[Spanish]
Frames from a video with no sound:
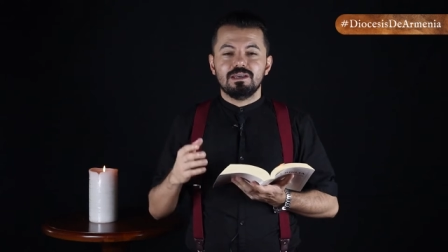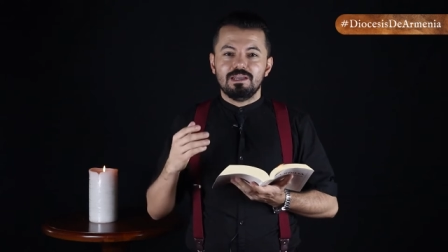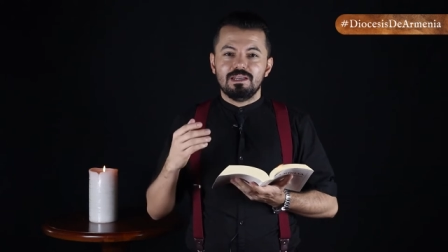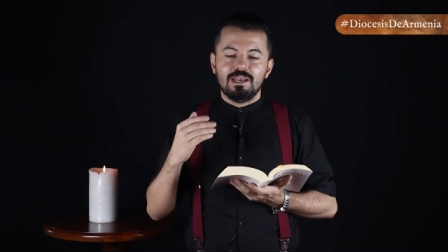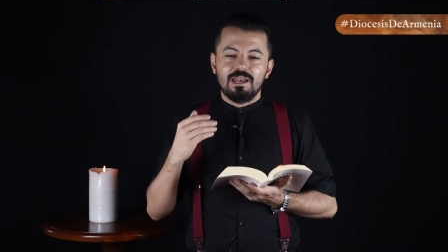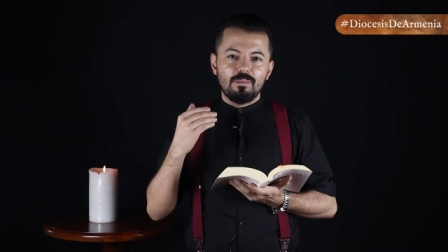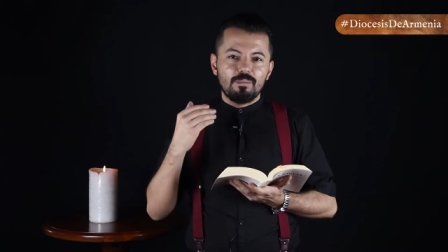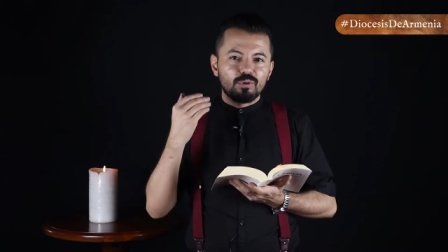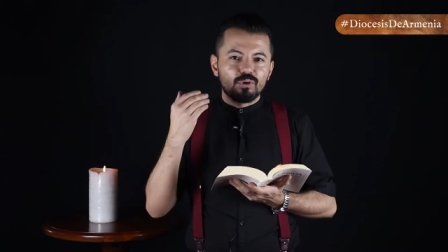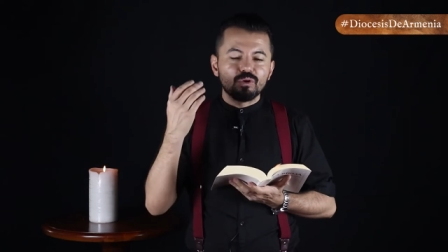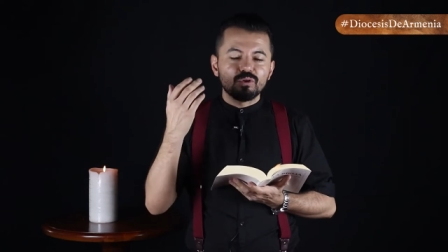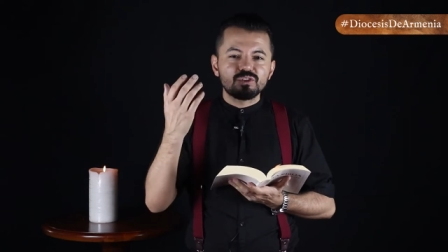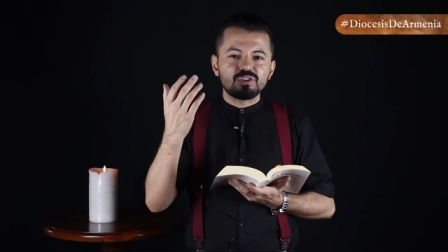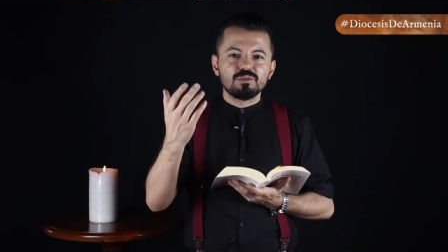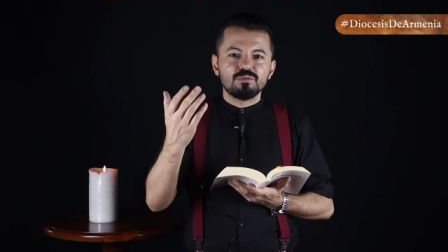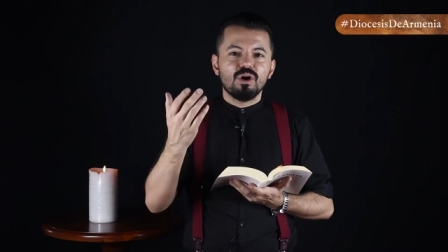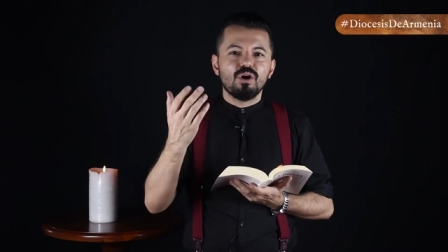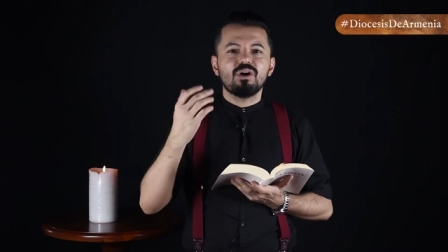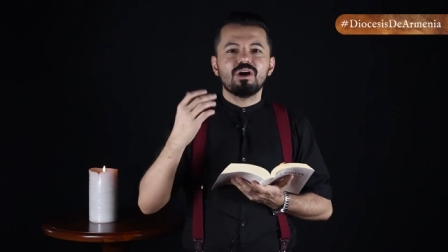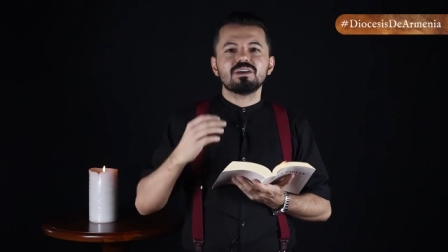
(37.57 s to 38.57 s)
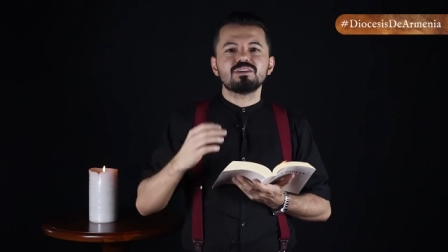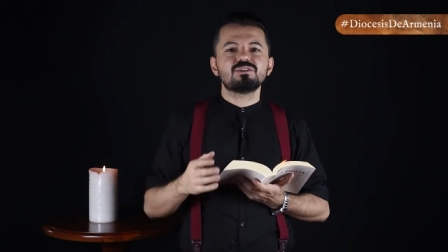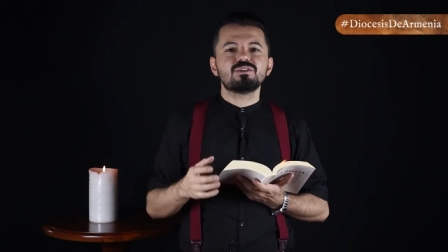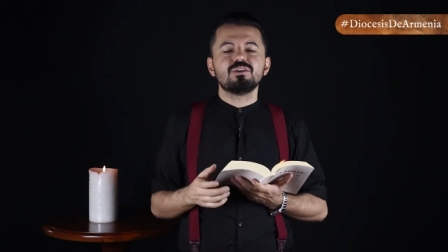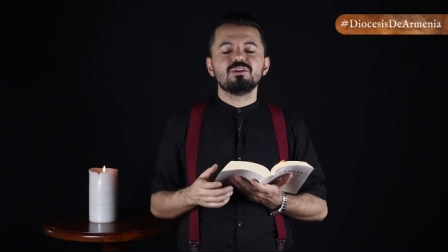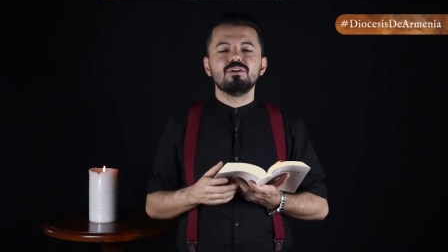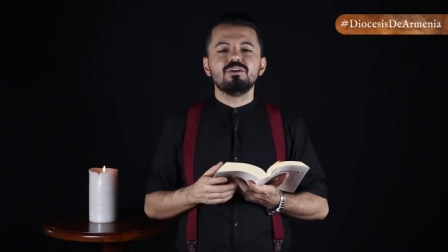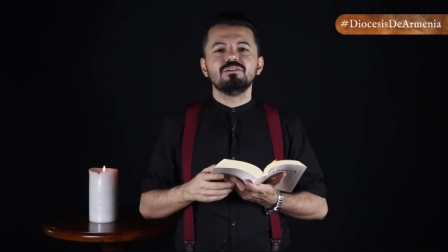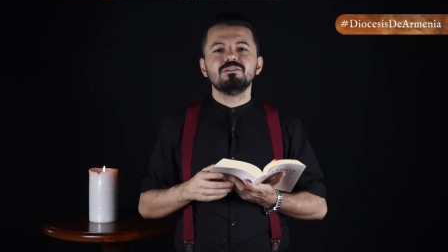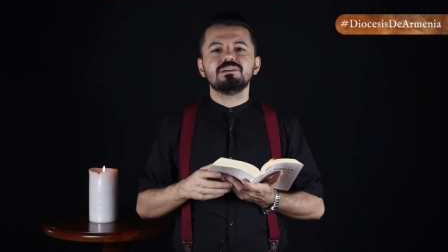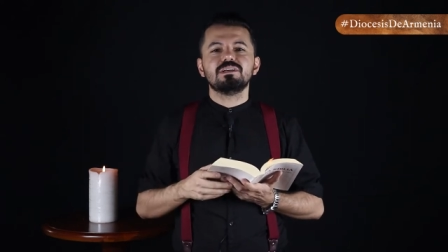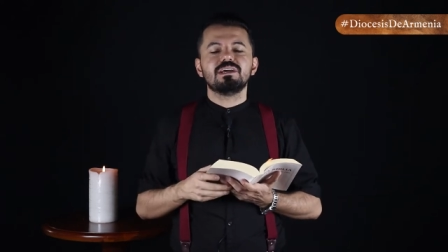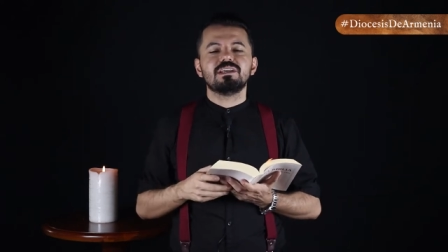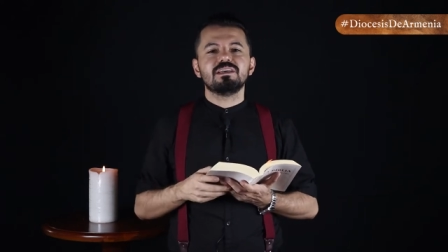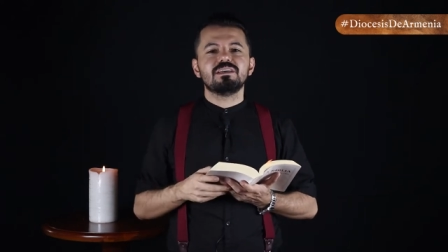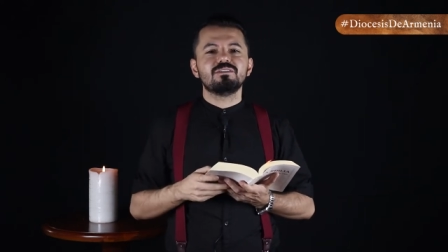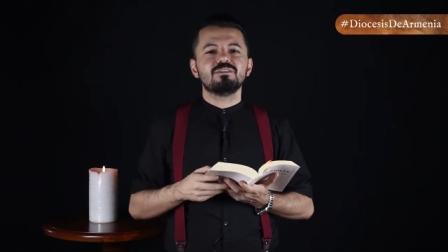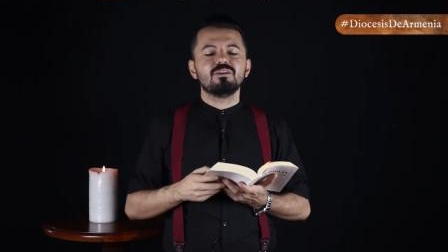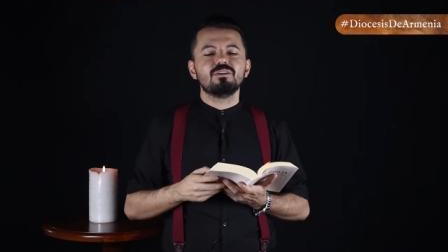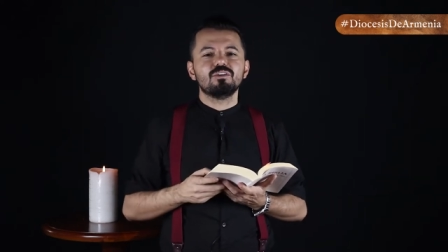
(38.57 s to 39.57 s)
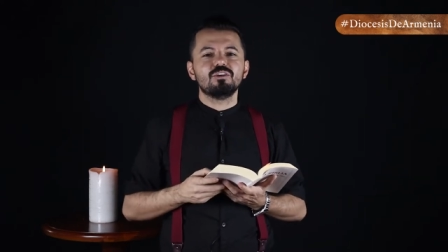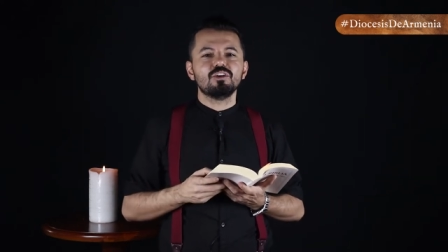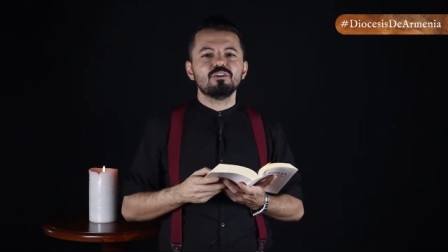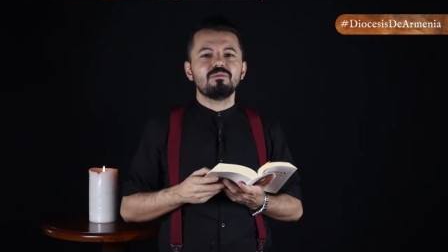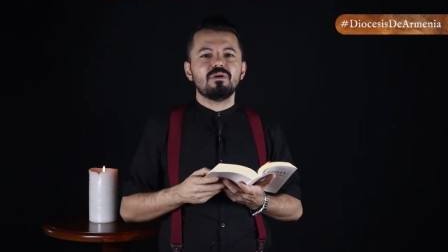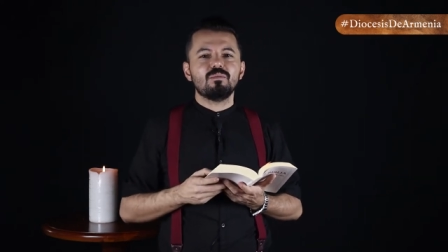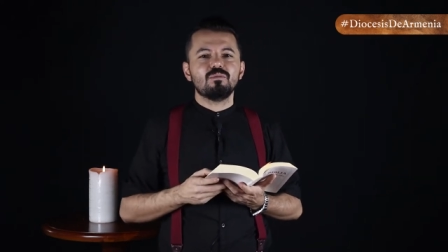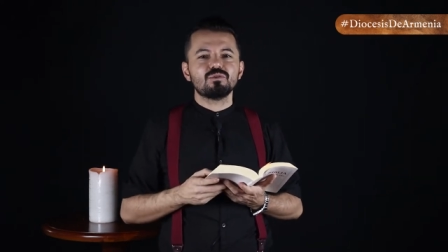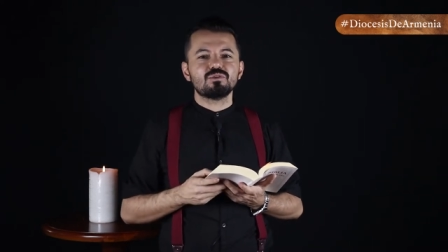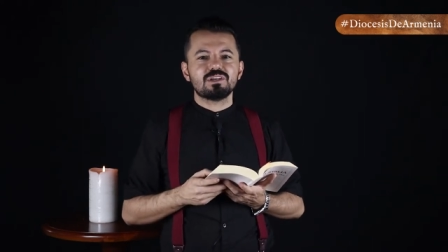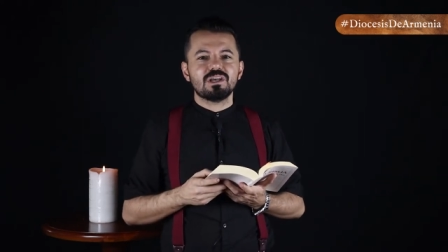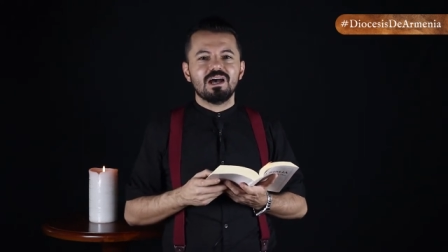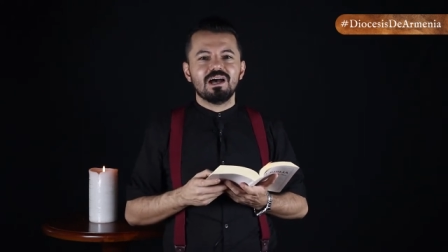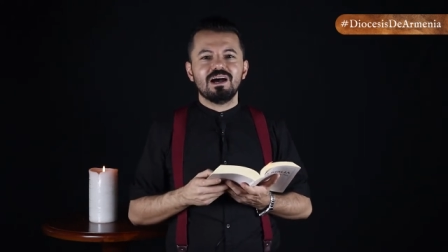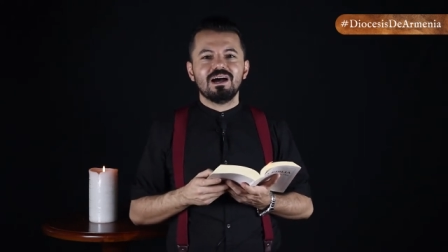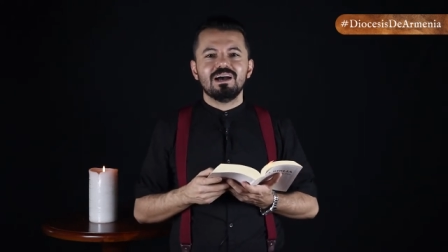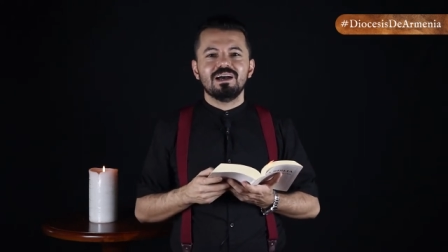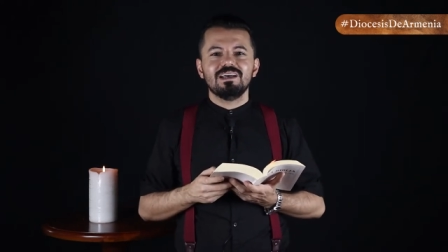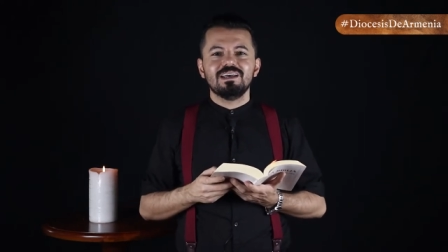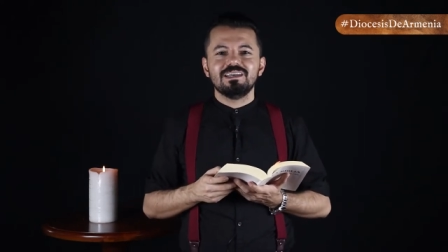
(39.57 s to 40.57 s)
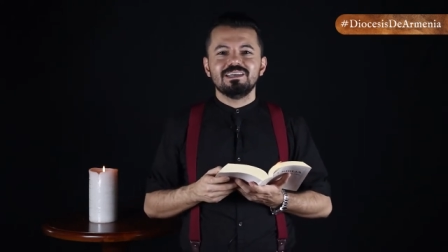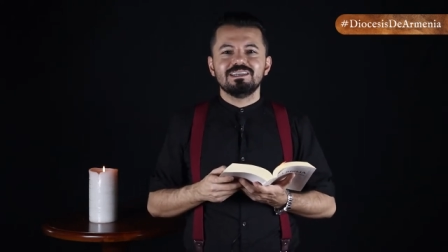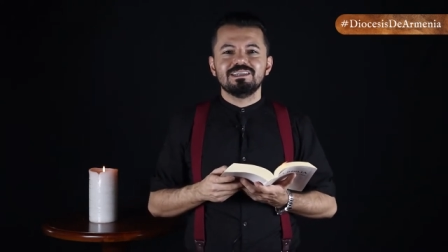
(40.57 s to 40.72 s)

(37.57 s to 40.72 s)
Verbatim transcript: En la próxima ocasión, queriendo Dios, vamos a